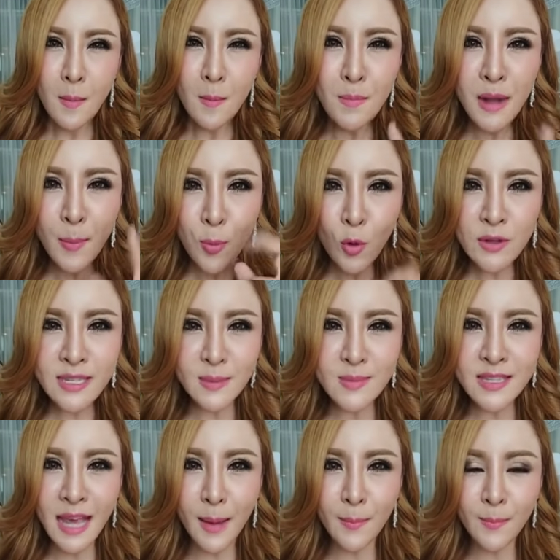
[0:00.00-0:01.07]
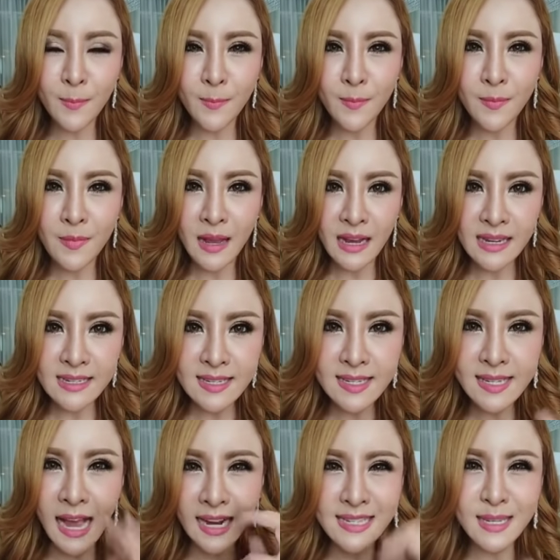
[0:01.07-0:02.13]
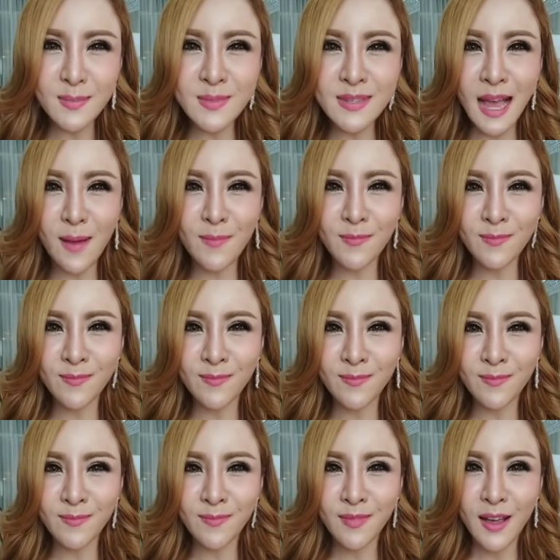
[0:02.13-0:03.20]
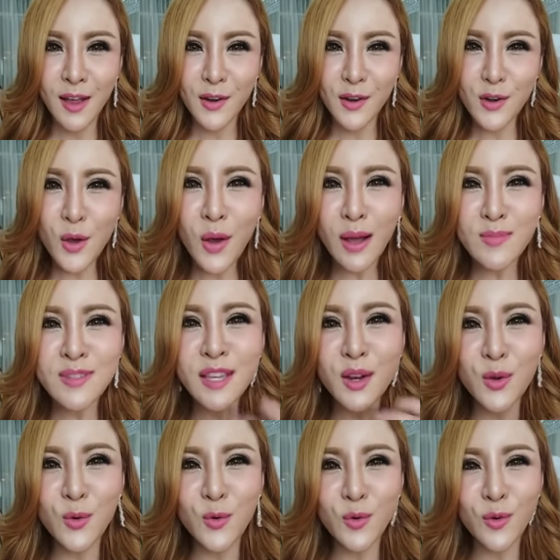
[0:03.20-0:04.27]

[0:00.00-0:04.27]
เมื่อพูดซ้ำๆสั่งซ้ำๆด้วยความสนุก